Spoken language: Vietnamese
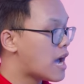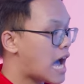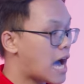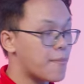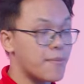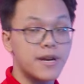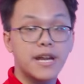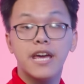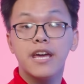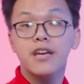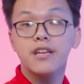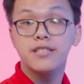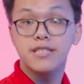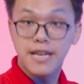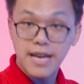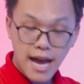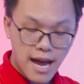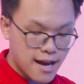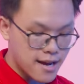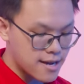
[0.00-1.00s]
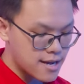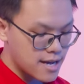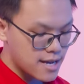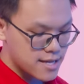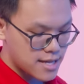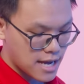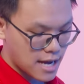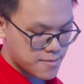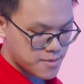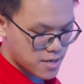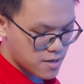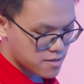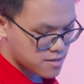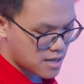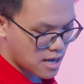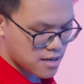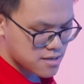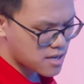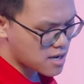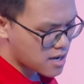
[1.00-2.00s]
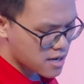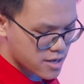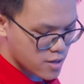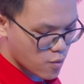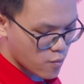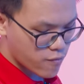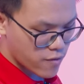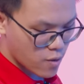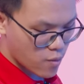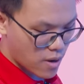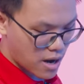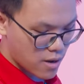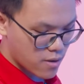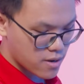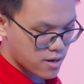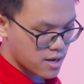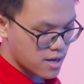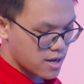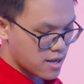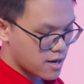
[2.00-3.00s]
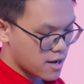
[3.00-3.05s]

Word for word: AMD chính hãng ấy, thì anh em sẽ được tặng rất là nhiều phần quà luôn